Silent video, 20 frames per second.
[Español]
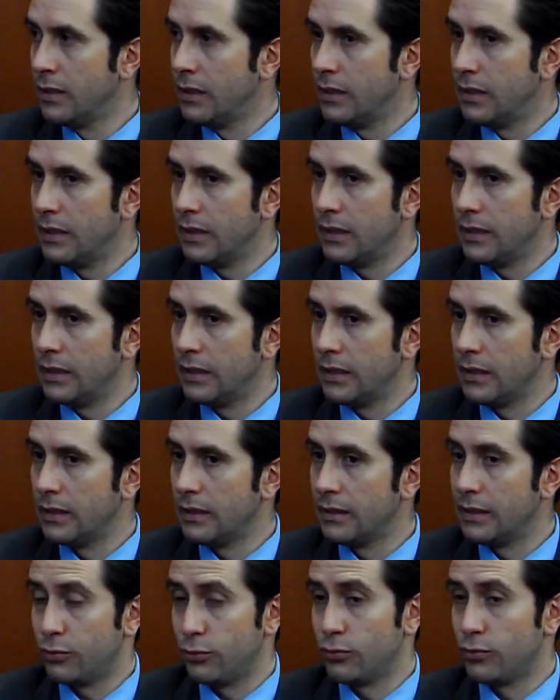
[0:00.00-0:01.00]
eh,
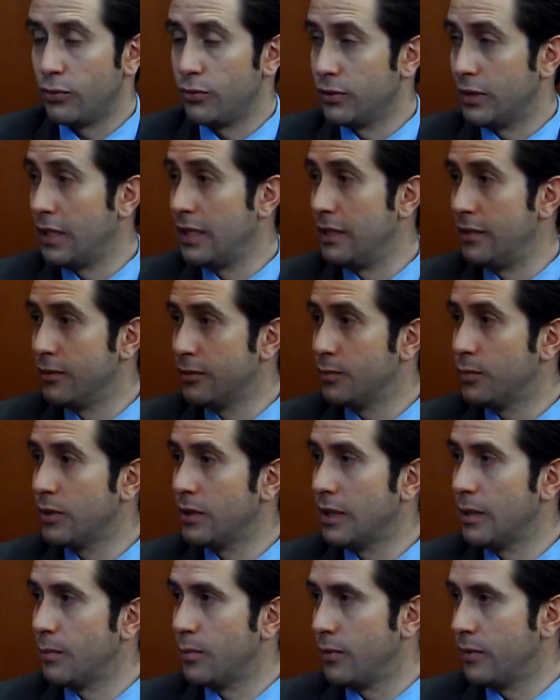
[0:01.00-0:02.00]
de sus contenidos, por
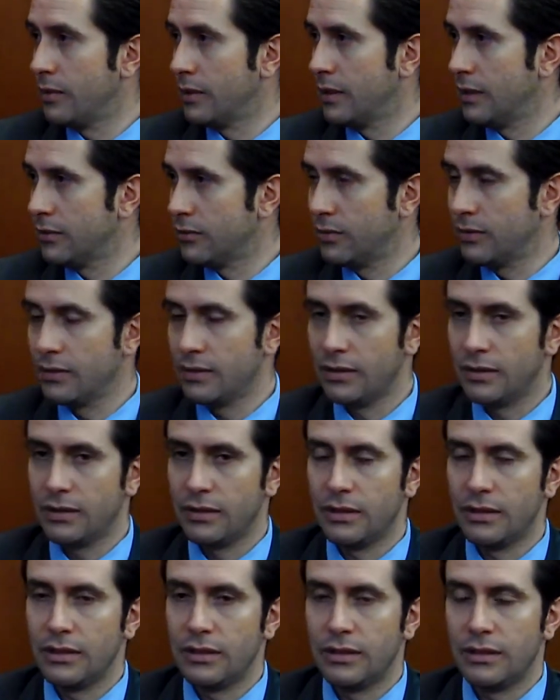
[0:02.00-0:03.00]
ejemplo, en el caso de, de
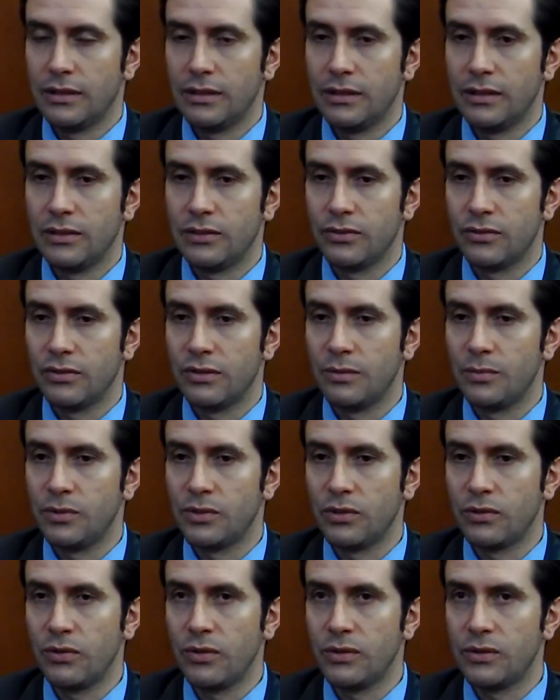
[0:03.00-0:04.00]
esos
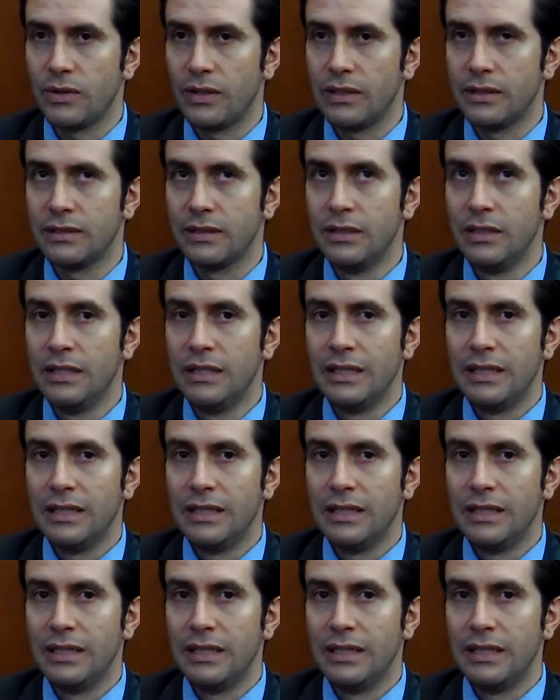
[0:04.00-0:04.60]
servicios audiovisuales,